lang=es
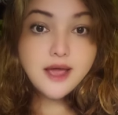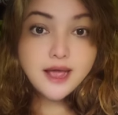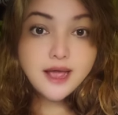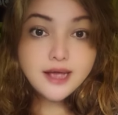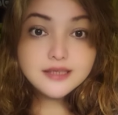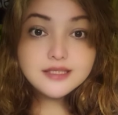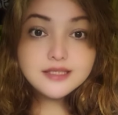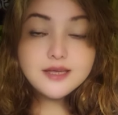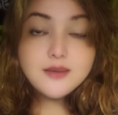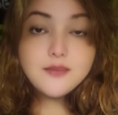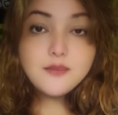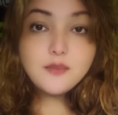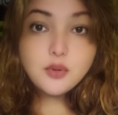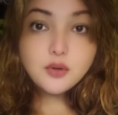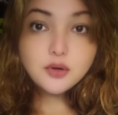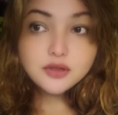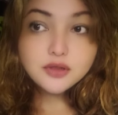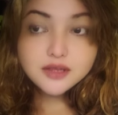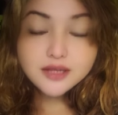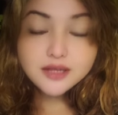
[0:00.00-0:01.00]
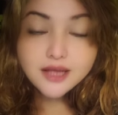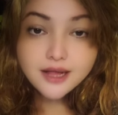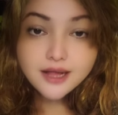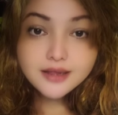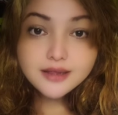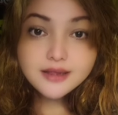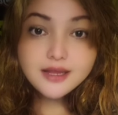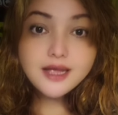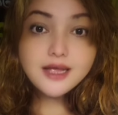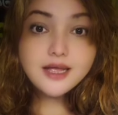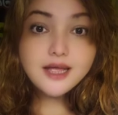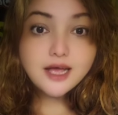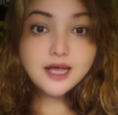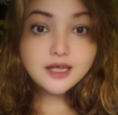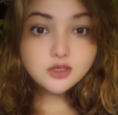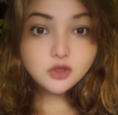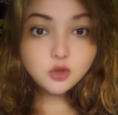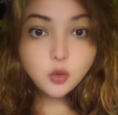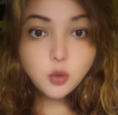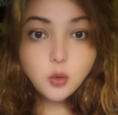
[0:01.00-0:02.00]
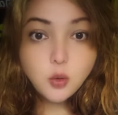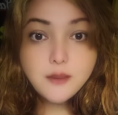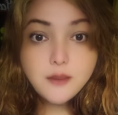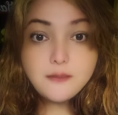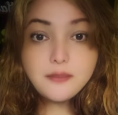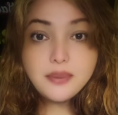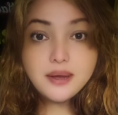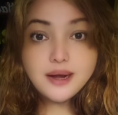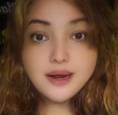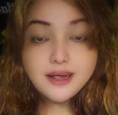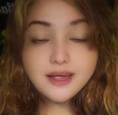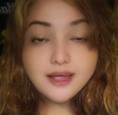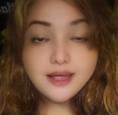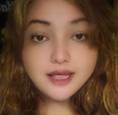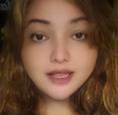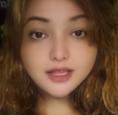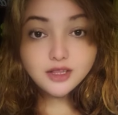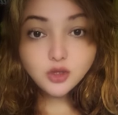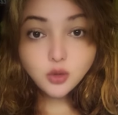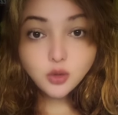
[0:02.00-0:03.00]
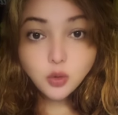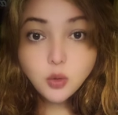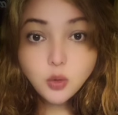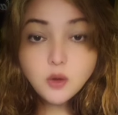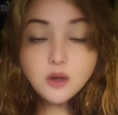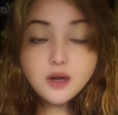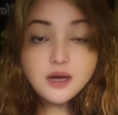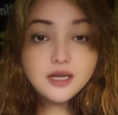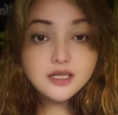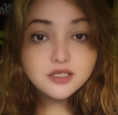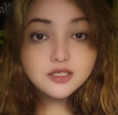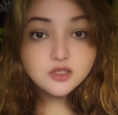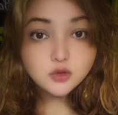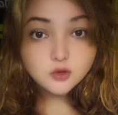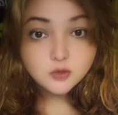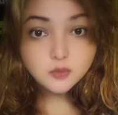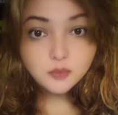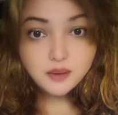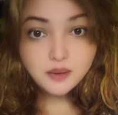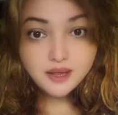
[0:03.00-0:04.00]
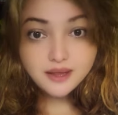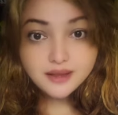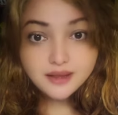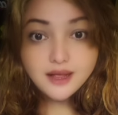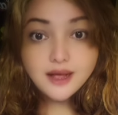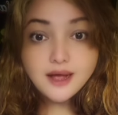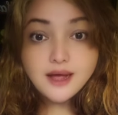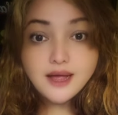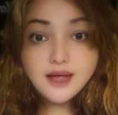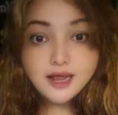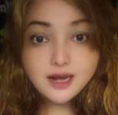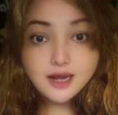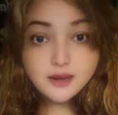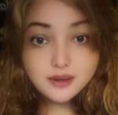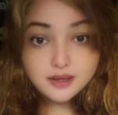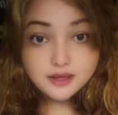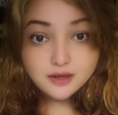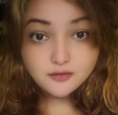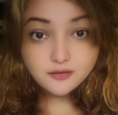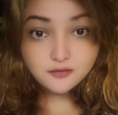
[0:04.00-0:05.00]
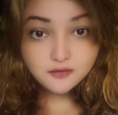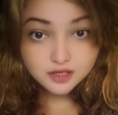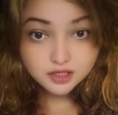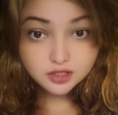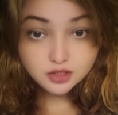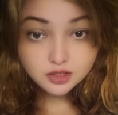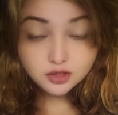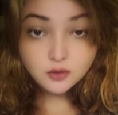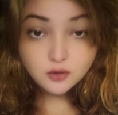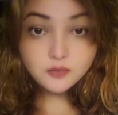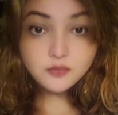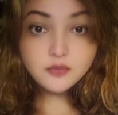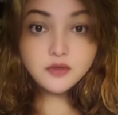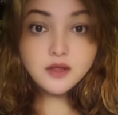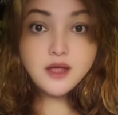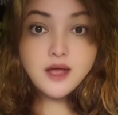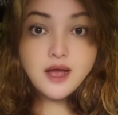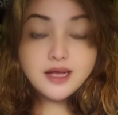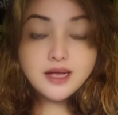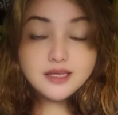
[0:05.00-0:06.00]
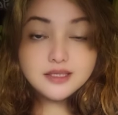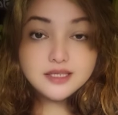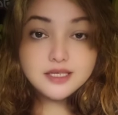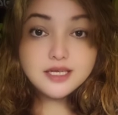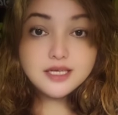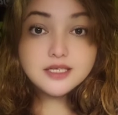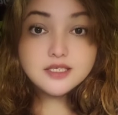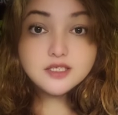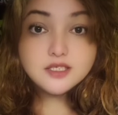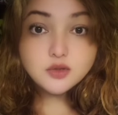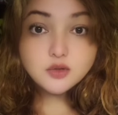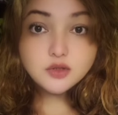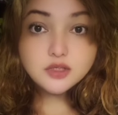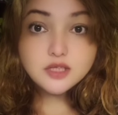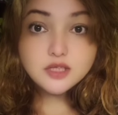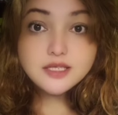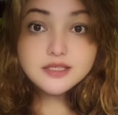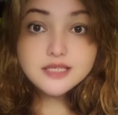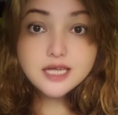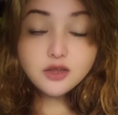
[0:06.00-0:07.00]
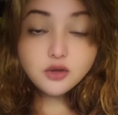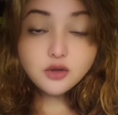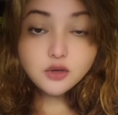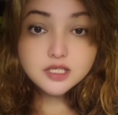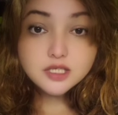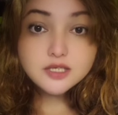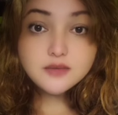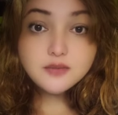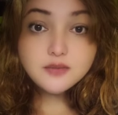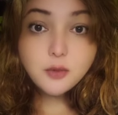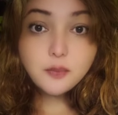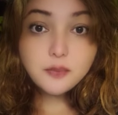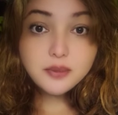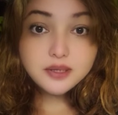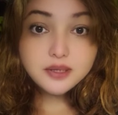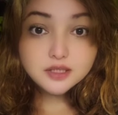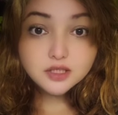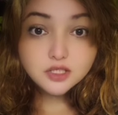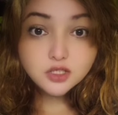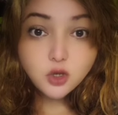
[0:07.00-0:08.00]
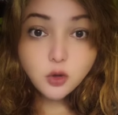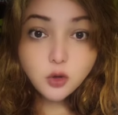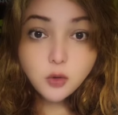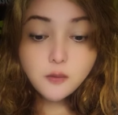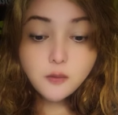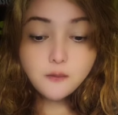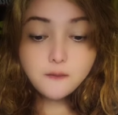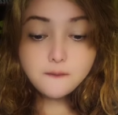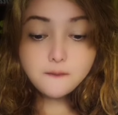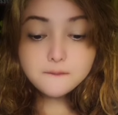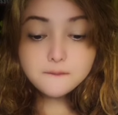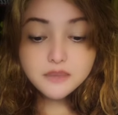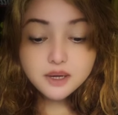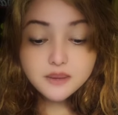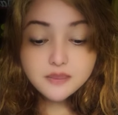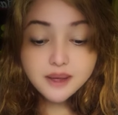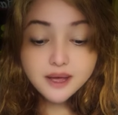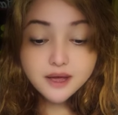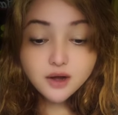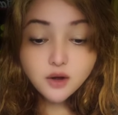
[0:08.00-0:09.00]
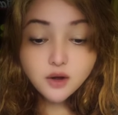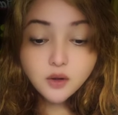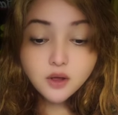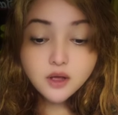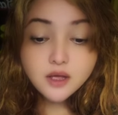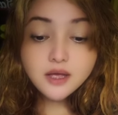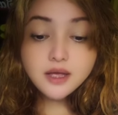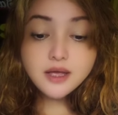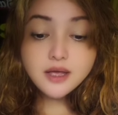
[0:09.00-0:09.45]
Es importante que actúen para que no le suspendan el beneficio. Así que si usted ya no recibió pensión, primero